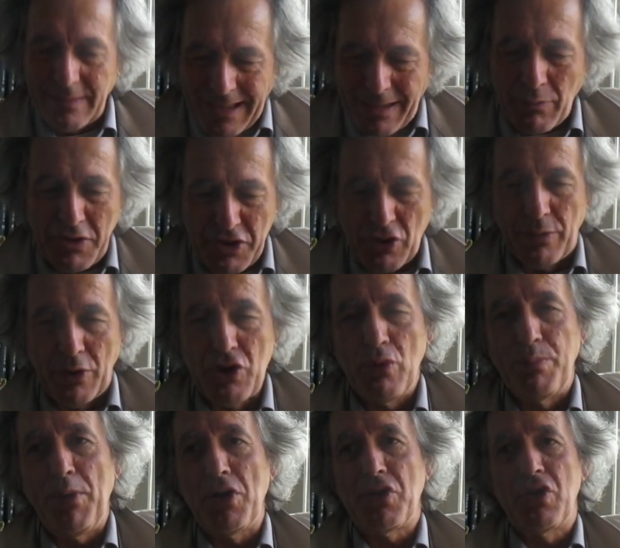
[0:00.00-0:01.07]
da oh. questo
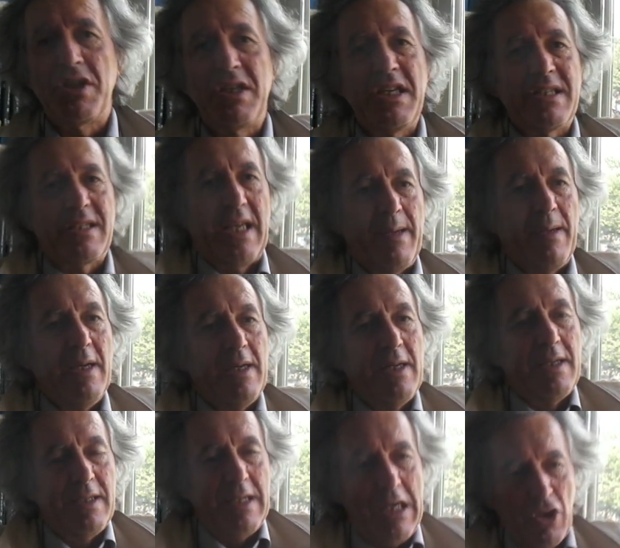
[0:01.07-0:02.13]
presupposto esiste
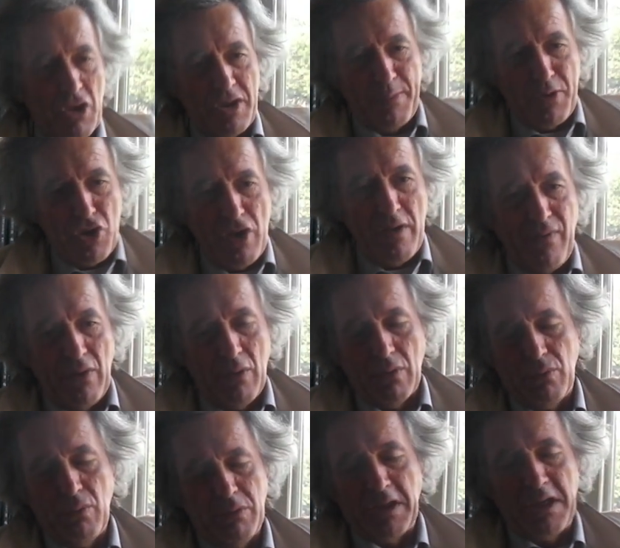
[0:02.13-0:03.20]
nello
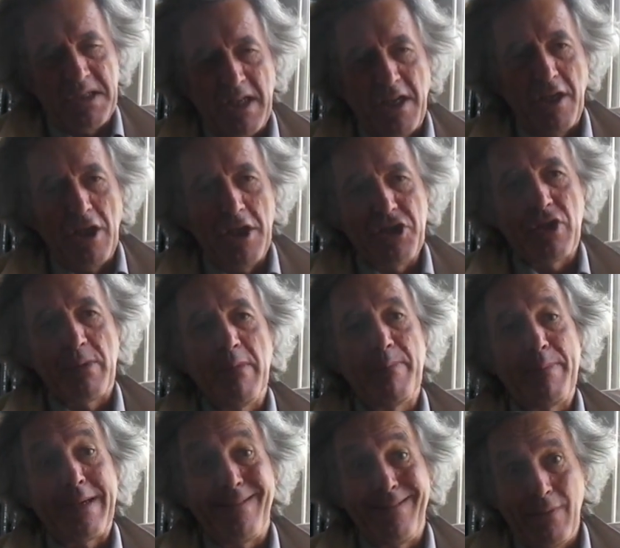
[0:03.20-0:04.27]
specifico tutta una serie di leggi
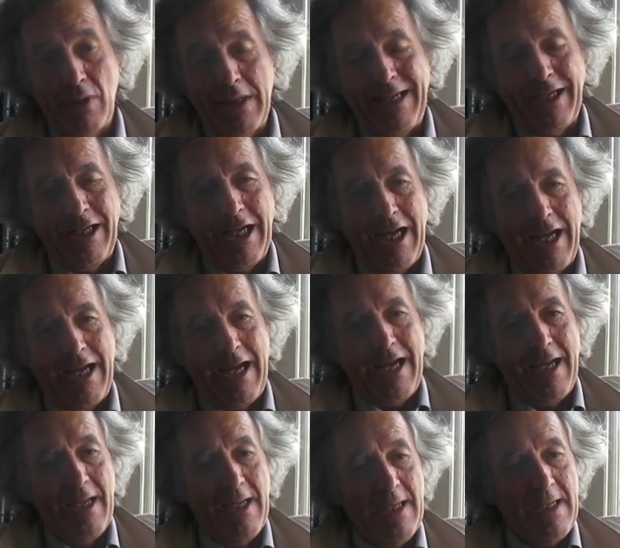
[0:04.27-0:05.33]
in particolare
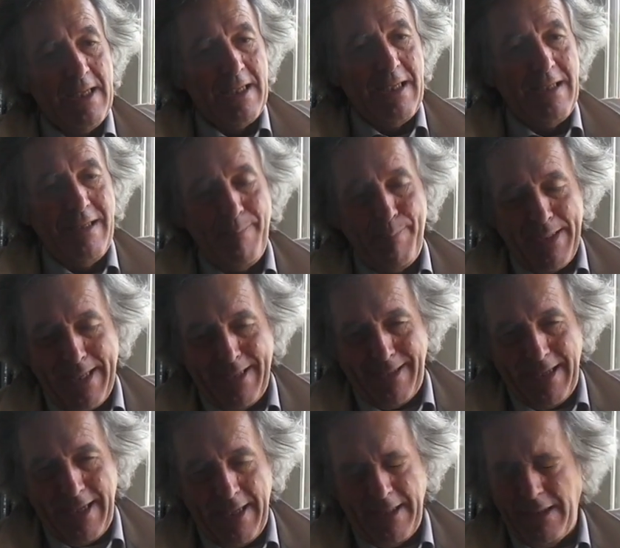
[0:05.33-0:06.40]
la, il,
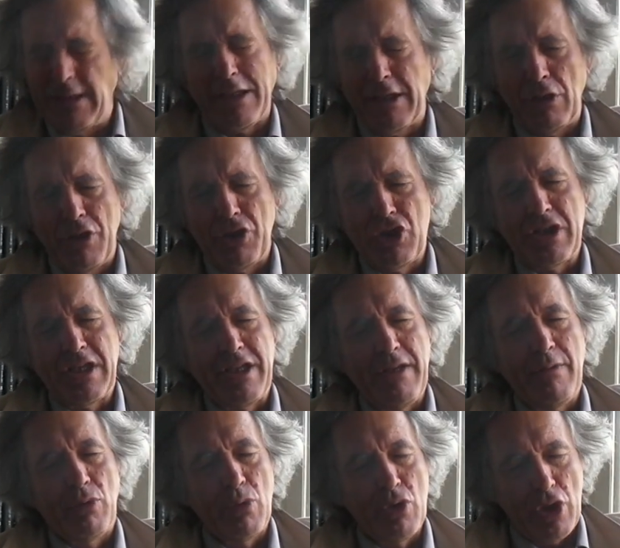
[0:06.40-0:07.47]
DPR, il decreto
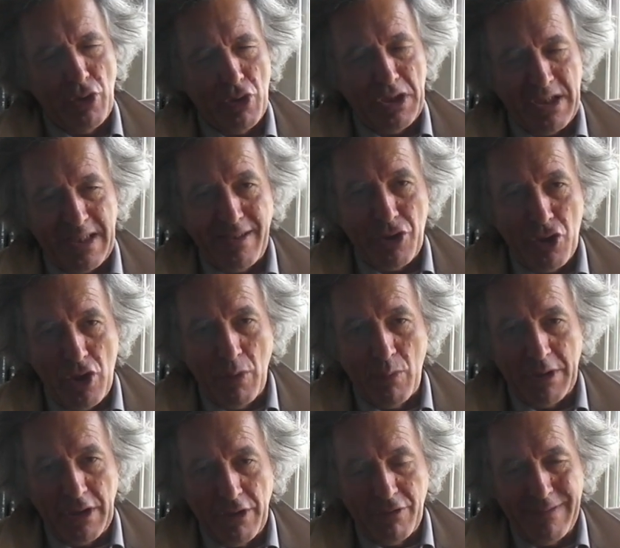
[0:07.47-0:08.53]
legislativo
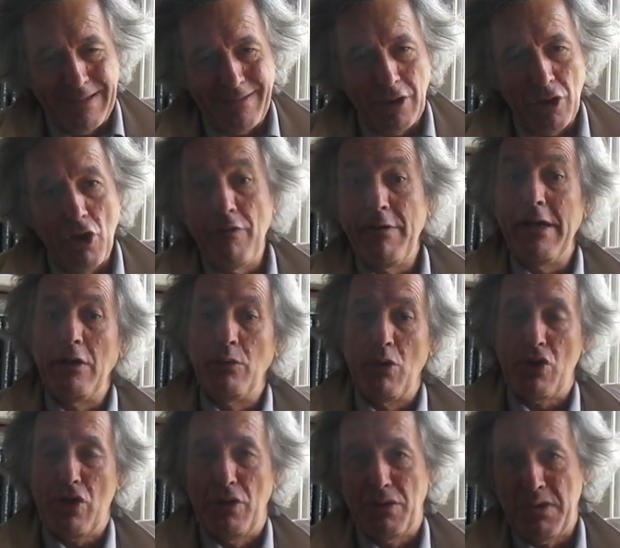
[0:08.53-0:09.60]
265 del 99 e il
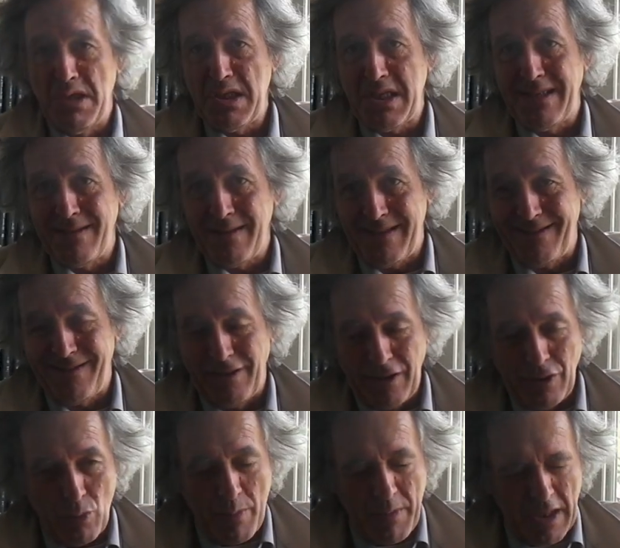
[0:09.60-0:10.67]
267
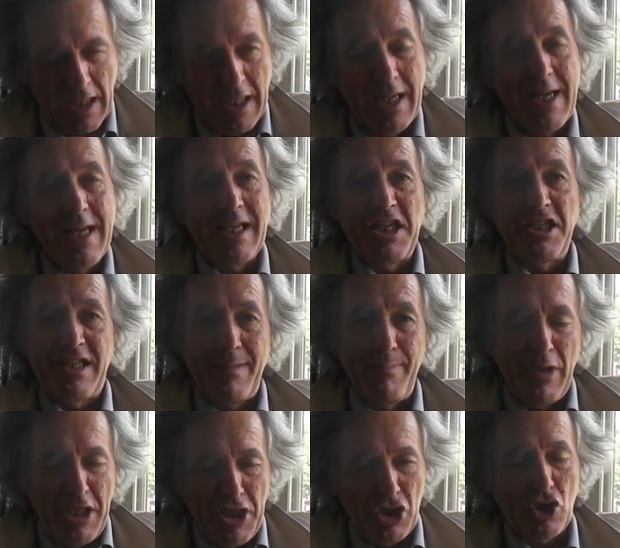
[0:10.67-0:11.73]
del 2000 che
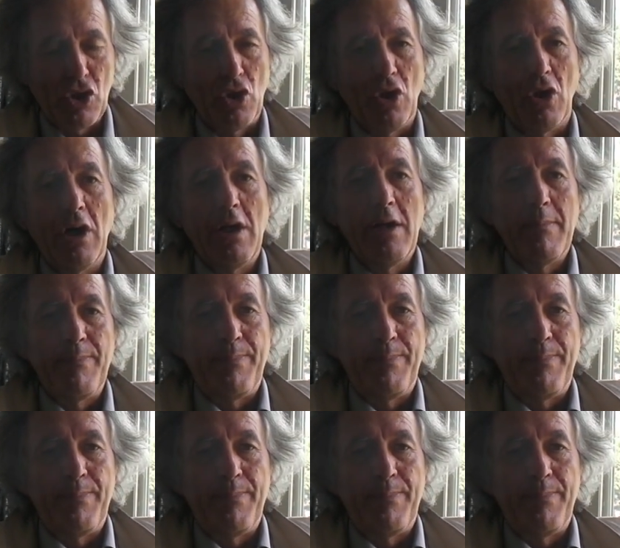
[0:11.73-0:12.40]
stabiliscono